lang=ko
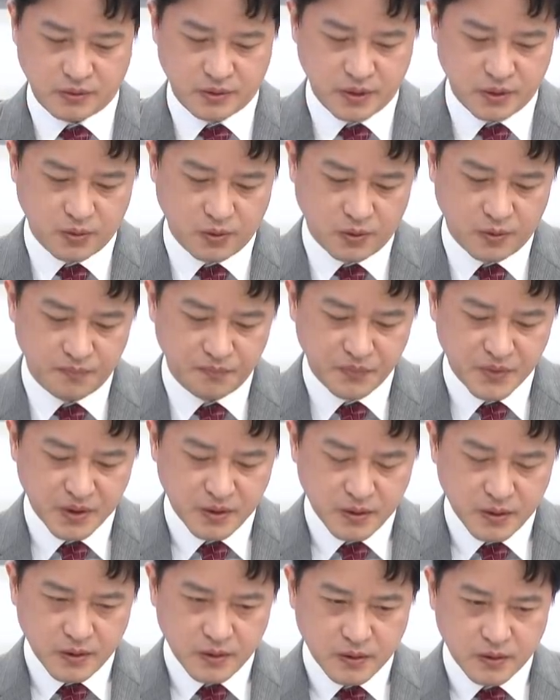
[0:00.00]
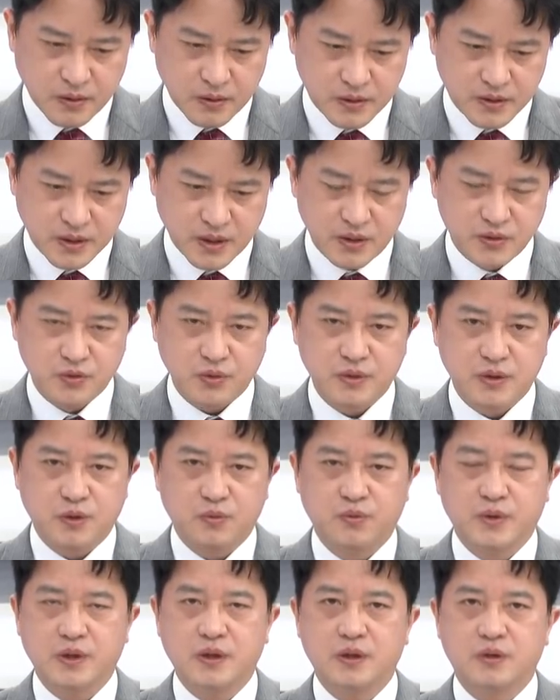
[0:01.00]
그리고 어, 지난주 이제
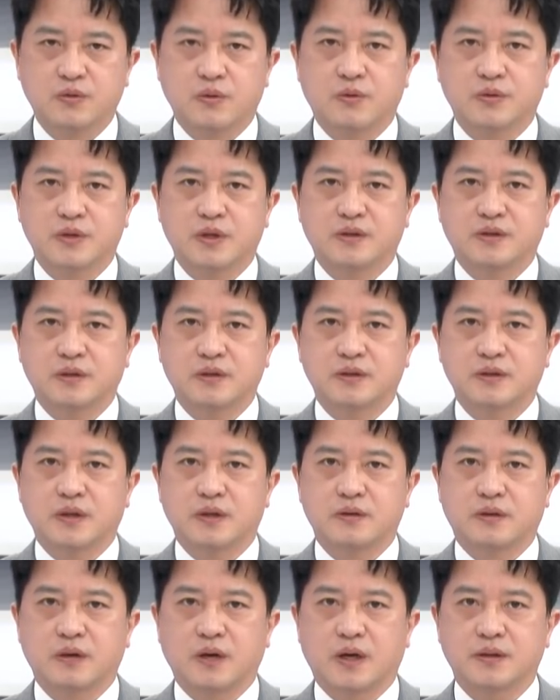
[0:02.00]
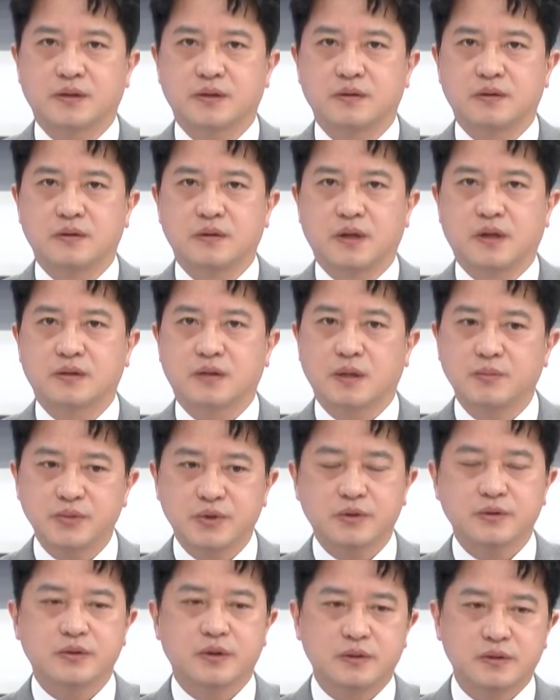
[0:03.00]
우리도 실적 시장에 들어갔었는데
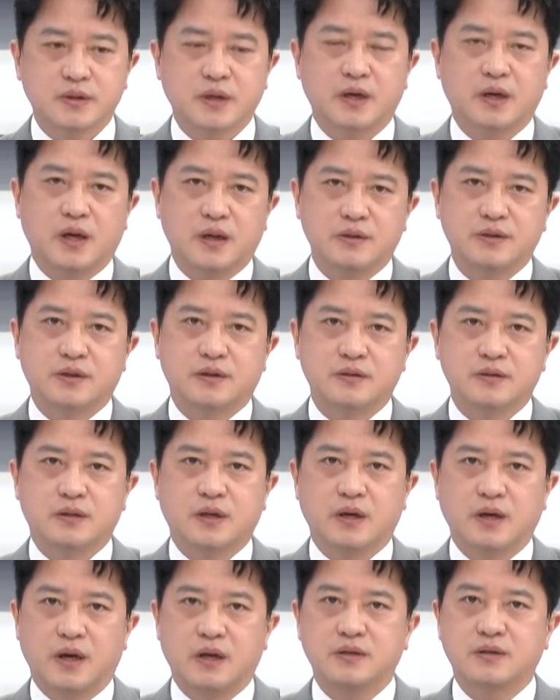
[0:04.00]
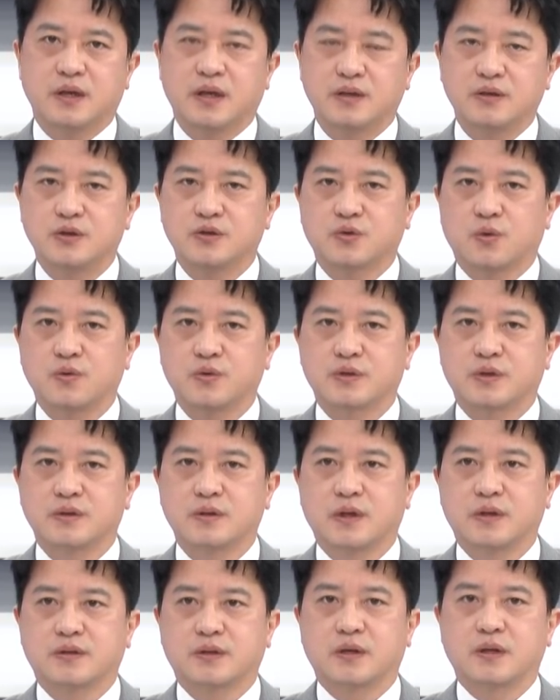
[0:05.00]
삼성전자, LG전자, LG 에너지 솔루션
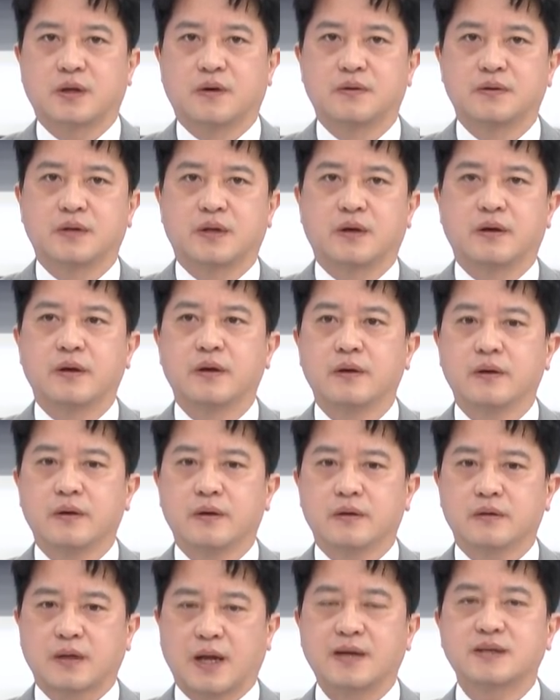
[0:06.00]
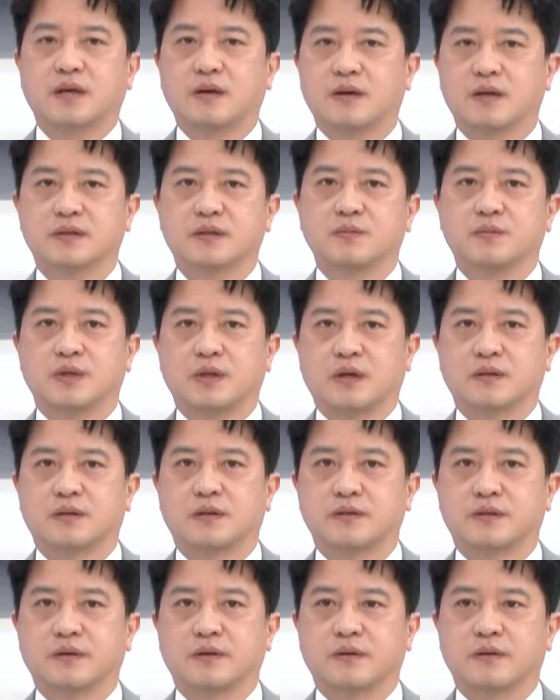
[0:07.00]
실적이 나오는데 다 잘났습니다,
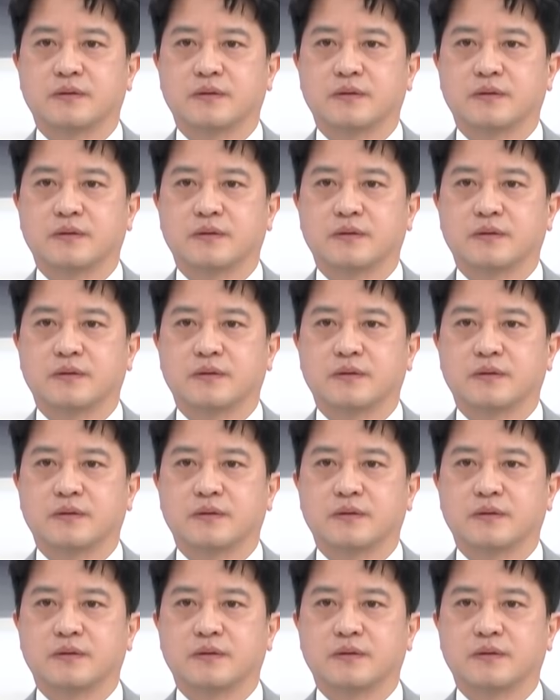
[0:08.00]
실적은.